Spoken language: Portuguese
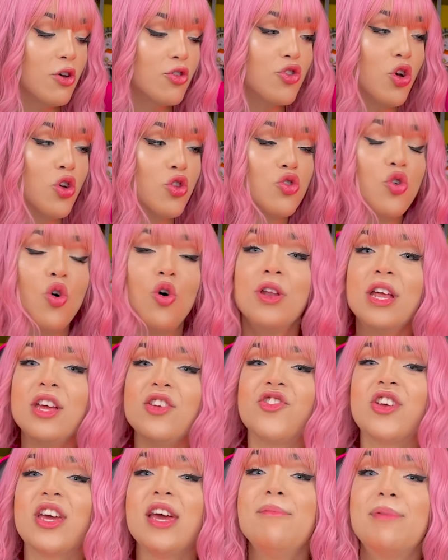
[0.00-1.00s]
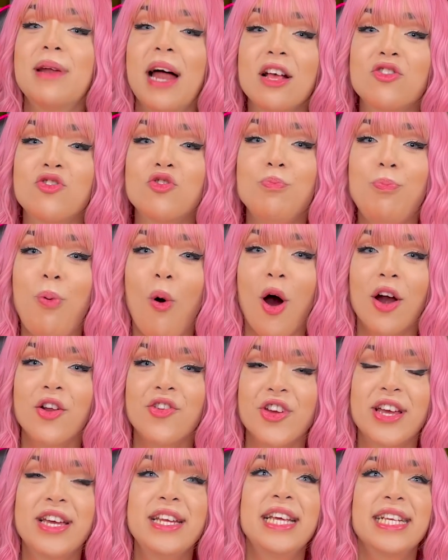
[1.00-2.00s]
eu sou dona de quebrar
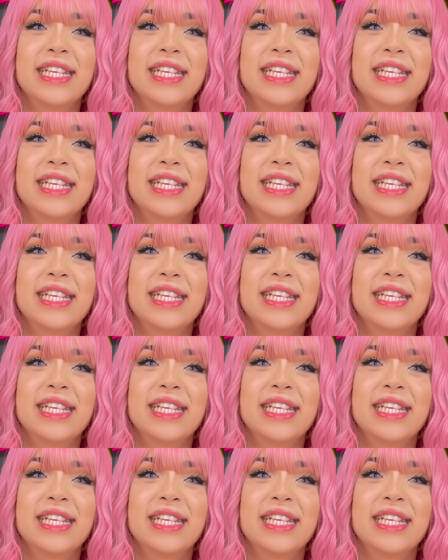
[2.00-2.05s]
suporte aqui